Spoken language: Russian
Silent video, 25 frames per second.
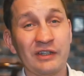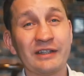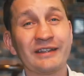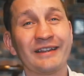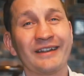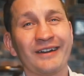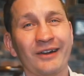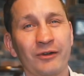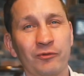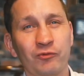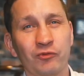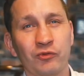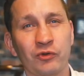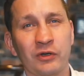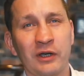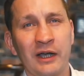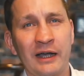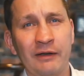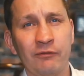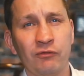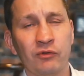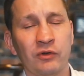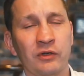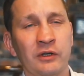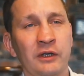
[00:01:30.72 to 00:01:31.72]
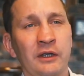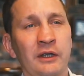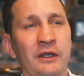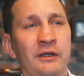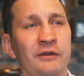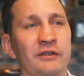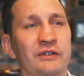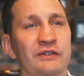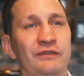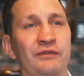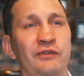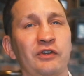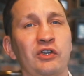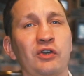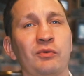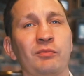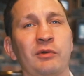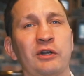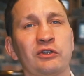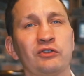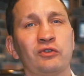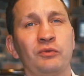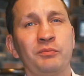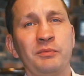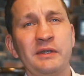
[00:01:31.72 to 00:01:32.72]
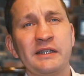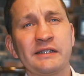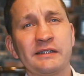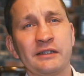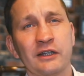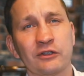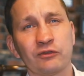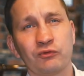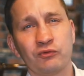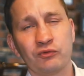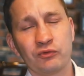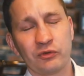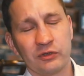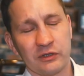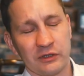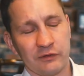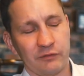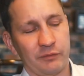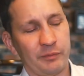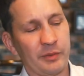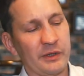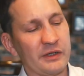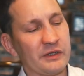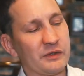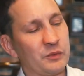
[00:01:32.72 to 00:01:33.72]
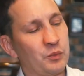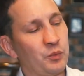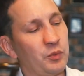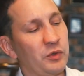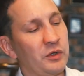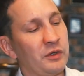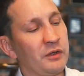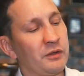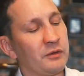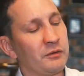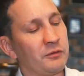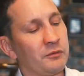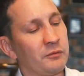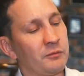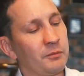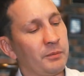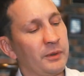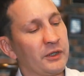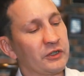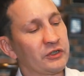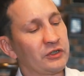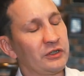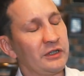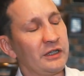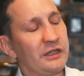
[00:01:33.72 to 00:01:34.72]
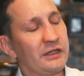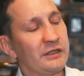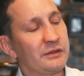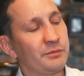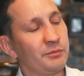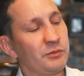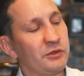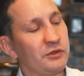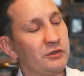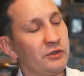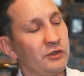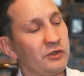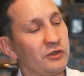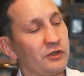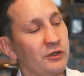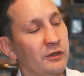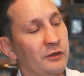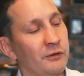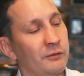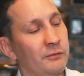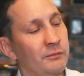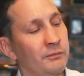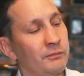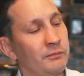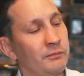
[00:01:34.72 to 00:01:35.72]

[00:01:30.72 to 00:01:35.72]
недорогую каву в своем родном месте, откуда она, в принципе, пошла из местечка